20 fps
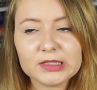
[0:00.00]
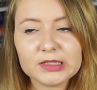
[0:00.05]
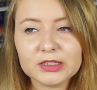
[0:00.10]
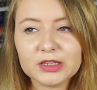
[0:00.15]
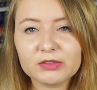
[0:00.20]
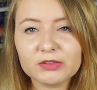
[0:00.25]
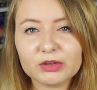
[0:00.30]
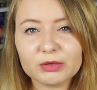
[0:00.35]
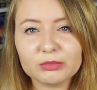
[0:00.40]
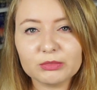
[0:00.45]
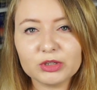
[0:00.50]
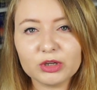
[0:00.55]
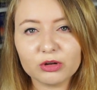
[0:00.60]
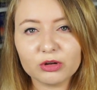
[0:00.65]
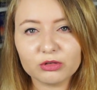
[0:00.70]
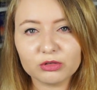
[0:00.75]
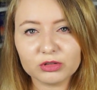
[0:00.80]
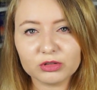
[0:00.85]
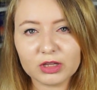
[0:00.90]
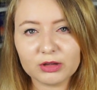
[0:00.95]
Nie wiem, nie
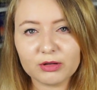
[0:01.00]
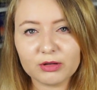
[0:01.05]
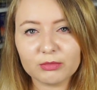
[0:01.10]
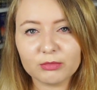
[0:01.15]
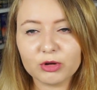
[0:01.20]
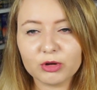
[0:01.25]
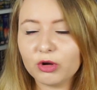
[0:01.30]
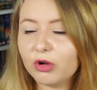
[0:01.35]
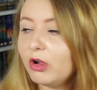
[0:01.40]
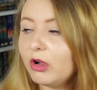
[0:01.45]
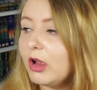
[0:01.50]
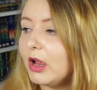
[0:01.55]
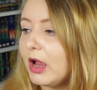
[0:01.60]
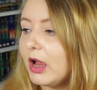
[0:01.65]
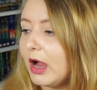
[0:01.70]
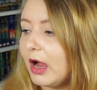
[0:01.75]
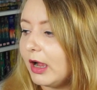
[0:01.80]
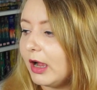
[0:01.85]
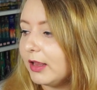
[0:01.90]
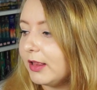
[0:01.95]
oglądałam go,
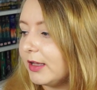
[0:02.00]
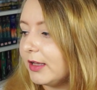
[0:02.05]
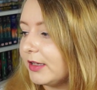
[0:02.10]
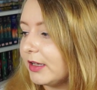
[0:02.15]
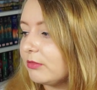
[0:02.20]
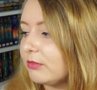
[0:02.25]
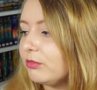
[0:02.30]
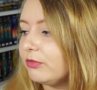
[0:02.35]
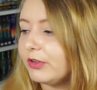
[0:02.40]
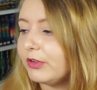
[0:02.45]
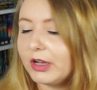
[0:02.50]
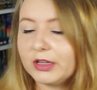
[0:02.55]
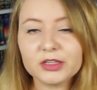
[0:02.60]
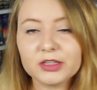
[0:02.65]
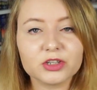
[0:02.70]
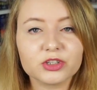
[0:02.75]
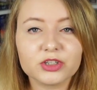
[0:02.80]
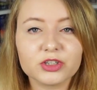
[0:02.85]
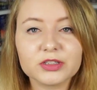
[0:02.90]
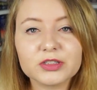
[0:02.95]
ale jak mówi
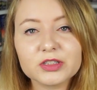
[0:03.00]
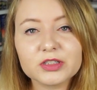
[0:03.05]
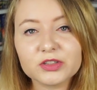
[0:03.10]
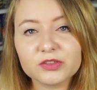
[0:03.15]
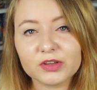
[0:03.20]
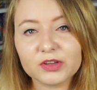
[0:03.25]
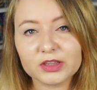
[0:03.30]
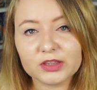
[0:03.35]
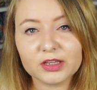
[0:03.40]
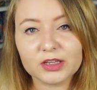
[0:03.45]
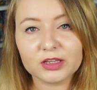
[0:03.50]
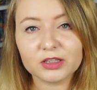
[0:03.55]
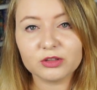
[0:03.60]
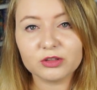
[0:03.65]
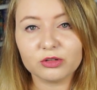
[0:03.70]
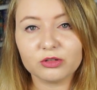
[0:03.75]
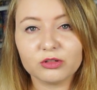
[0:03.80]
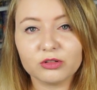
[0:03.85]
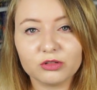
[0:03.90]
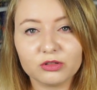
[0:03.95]
Ania, że jest świetna,
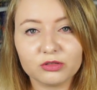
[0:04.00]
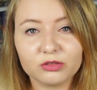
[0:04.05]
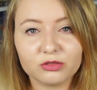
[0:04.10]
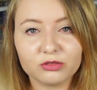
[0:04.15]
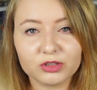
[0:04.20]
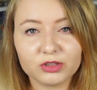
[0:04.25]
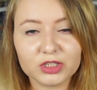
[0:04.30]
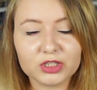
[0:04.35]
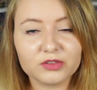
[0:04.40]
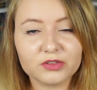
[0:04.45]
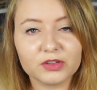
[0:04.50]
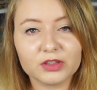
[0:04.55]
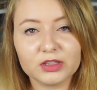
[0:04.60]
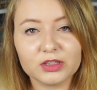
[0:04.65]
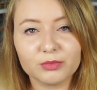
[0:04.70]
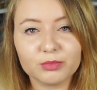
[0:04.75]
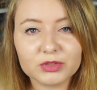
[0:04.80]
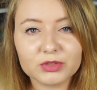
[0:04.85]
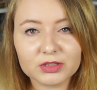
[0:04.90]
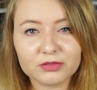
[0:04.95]
to jest
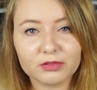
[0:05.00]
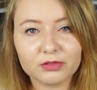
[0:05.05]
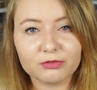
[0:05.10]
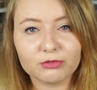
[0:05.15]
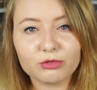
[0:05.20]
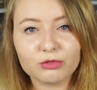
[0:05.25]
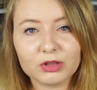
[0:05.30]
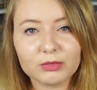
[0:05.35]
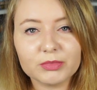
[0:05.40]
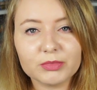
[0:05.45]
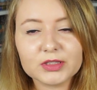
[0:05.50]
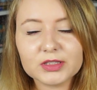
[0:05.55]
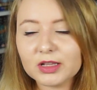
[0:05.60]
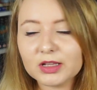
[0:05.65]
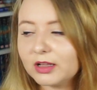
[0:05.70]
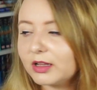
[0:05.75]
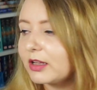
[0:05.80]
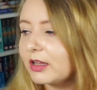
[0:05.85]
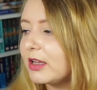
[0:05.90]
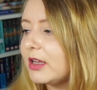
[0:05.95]
świetna. Pozdrawiam w ogóle
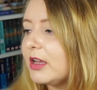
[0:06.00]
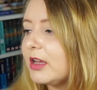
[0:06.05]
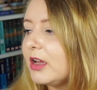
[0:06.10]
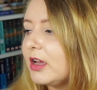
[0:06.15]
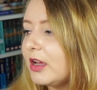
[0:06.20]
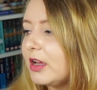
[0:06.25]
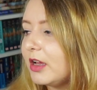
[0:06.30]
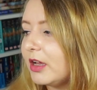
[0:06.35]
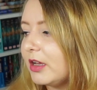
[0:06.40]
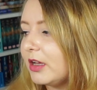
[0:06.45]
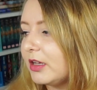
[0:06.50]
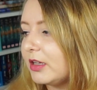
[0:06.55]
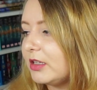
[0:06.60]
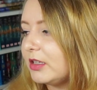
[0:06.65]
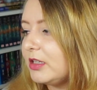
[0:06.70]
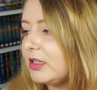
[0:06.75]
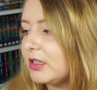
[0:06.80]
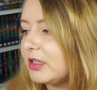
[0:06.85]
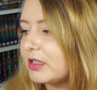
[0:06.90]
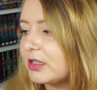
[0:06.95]
bestsellerki e,
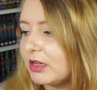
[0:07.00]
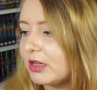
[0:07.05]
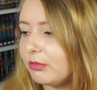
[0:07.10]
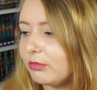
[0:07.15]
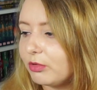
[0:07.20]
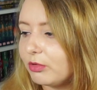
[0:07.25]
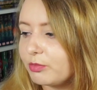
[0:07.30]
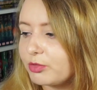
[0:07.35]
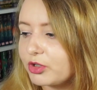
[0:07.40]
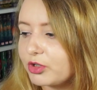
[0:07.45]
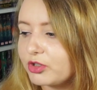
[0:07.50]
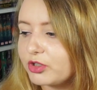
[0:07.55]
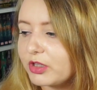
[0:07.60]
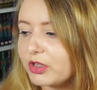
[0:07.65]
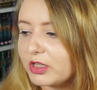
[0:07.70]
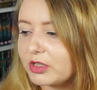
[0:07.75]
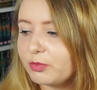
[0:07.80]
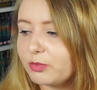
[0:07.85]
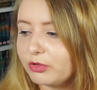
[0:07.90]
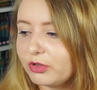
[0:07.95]
i chciałabym ją
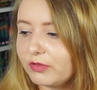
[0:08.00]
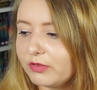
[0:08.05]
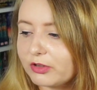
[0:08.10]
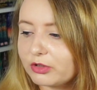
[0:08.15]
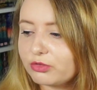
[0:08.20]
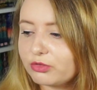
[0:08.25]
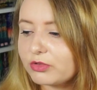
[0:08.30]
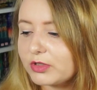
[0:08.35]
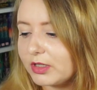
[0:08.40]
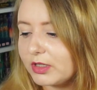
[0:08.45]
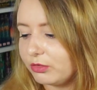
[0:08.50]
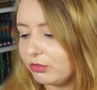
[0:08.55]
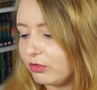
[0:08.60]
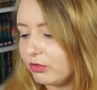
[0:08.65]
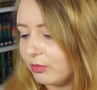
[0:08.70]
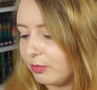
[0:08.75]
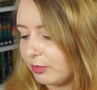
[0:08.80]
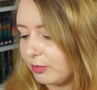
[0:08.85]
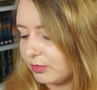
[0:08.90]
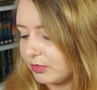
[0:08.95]
przeczytać, ponieważ już za
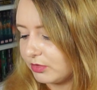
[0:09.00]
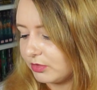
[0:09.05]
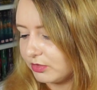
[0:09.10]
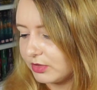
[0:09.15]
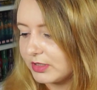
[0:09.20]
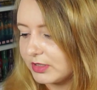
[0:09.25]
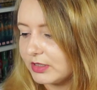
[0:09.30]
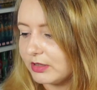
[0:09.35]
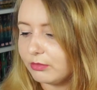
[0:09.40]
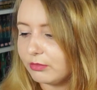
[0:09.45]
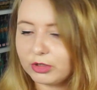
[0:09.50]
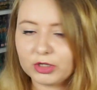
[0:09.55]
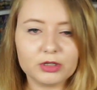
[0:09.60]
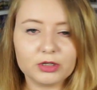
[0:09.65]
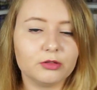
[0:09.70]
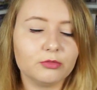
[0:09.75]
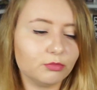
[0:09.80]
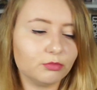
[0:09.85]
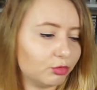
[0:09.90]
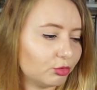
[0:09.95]
długo po prostu jest na mojej
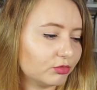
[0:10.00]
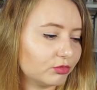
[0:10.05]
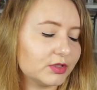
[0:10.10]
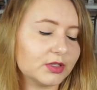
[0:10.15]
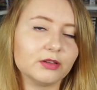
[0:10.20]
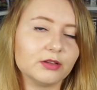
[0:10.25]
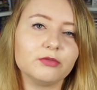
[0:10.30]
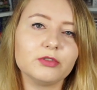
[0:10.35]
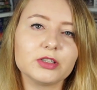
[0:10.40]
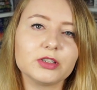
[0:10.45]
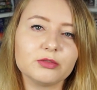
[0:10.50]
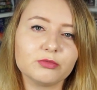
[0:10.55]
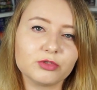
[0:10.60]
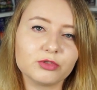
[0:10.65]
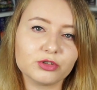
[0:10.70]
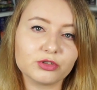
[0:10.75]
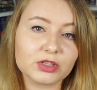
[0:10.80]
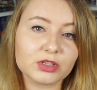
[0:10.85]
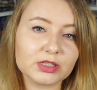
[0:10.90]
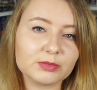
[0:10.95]
półce. Właśnie
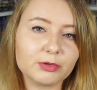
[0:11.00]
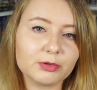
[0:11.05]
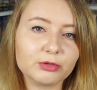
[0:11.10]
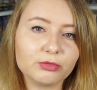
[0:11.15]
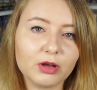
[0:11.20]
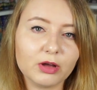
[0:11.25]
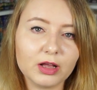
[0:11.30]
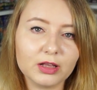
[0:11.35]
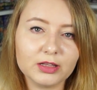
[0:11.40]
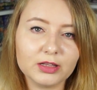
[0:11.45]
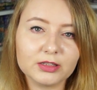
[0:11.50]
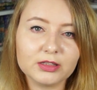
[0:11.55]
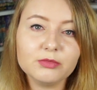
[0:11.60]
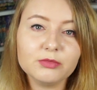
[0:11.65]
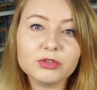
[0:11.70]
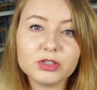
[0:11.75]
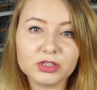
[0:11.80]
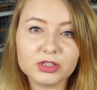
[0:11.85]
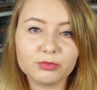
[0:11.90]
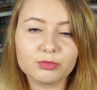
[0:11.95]
książka spadła, ale
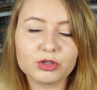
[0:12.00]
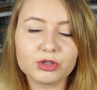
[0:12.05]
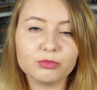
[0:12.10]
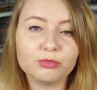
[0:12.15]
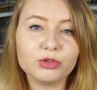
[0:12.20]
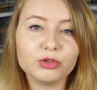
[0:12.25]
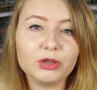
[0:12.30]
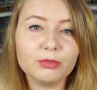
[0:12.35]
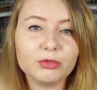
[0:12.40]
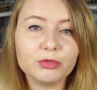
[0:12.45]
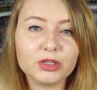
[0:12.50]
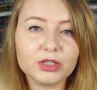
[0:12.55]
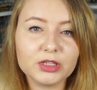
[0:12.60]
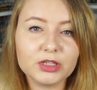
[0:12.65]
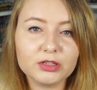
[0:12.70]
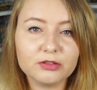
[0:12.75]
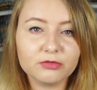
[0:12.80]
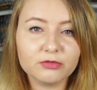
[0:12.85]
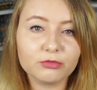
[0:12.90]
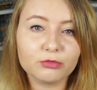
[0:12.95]
tym się nie przejmujemy
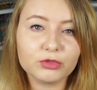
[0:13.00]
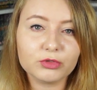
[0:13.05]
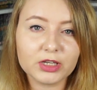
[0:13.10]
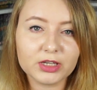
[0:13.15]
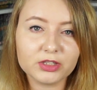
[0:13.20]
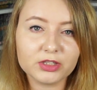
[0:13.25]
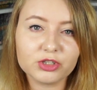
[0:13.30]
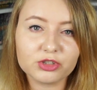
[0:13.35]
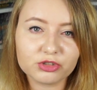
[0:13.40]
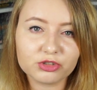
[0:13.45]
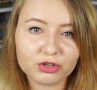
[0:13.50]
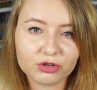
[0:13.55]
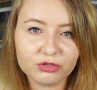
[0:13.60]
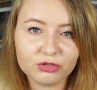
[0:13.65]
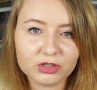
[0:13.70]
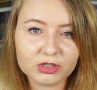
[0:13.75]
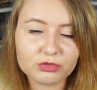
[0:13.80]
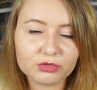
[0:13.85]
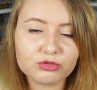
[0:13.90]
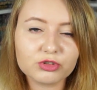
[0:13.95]
i udajecie, że to
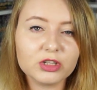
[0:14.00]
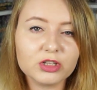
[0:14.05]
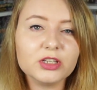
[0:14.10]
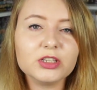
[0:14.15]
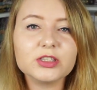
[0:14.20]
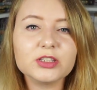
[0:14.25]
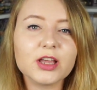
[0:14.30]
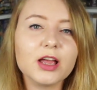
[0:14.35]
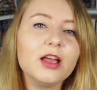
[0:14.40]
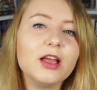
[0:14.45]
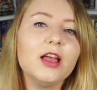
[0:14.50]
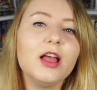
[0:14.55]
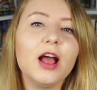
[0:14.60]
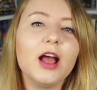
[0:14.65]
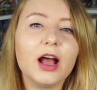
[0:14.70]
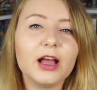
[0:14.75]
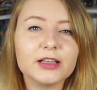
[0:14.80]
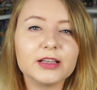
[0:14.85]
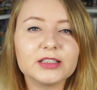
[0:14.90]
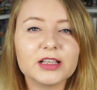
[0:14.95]
nie słyszeliście,
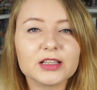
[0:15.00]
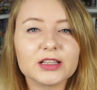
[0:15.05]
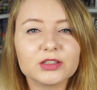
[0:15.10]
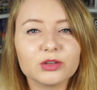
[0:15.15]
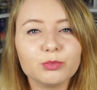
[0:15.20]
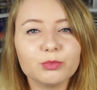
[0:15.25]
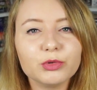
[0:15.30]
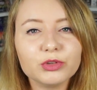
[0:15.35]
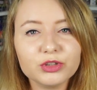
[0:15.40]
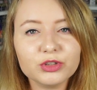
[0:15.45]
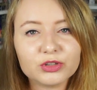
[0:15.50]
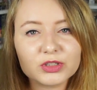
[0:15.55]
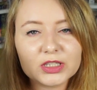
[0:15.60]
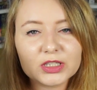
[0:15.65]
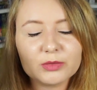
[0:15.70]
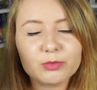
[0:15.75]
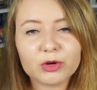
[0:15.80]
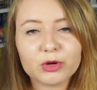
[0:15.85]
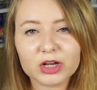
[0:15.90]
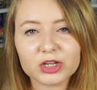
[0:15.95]
a ja zaraz ją podniosę
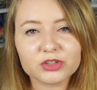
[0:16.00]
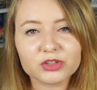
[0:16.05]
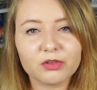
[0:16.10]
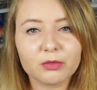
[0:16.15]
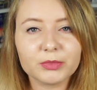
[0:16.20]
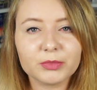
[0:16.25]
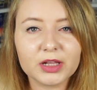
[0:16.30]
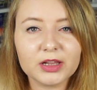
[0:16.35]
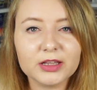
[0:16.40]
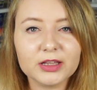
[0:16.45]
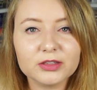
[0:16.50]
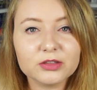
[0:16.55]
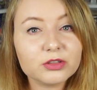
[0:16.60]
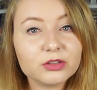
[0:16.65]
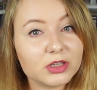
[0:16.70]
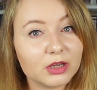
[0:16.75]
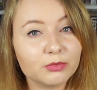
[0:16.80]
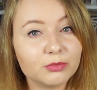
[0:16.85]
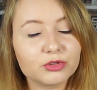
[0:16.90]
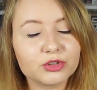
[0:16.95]
i pokażę Wam dalej, co
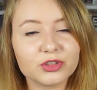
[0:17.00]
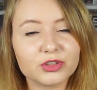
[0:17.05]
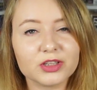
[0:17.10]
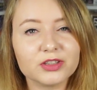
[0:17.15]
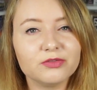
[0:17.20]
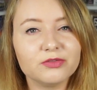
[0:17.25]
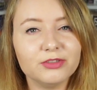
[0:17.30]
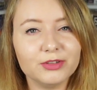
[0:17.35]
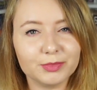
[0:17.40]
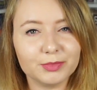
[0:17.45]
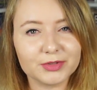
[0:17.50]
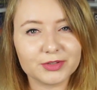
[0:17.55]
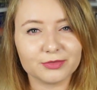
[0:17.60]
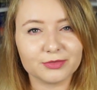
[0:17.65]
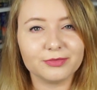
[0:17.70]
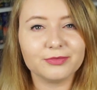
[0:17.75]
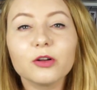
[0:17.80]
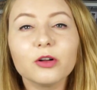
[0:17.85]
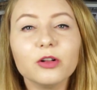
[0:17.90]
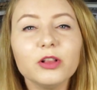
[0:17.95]
chciałam przeczytać w lipcu.
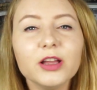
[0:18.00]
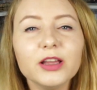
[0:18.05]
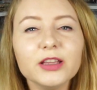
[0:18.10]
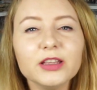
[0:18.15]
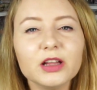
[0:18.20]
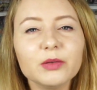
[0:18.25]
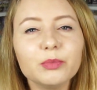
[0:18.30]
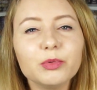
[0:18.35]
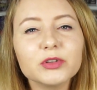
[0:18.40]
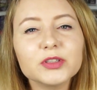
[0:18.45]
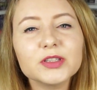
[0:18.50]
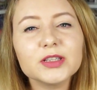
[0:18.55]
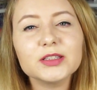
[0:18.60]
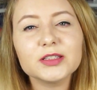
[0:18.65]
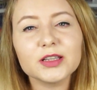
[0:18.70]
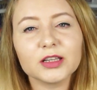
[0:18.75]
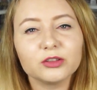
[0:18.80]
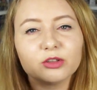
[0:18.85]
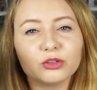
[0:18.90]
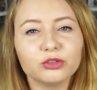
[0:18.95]
Kolejna
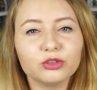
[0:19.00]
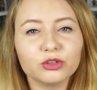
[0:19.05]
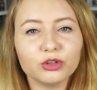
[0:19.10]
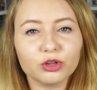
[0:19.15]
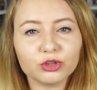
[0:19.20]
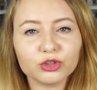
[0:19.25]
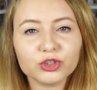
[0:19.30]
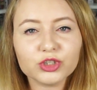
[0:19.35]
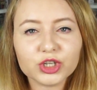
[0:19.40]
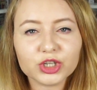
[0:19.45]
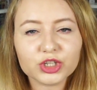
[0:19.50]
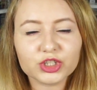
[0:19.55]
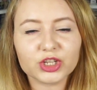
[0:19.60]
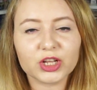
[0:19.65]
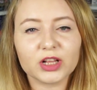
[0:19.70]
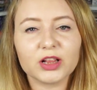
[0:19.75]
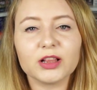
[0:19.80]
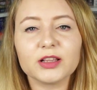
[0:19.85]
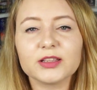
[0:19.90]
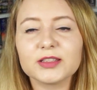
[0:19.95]
pozycja to Drążnik
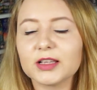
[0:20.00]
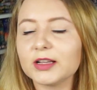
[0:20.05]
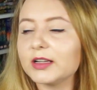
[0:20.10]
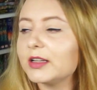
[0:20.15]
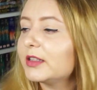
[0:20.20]
Charlesa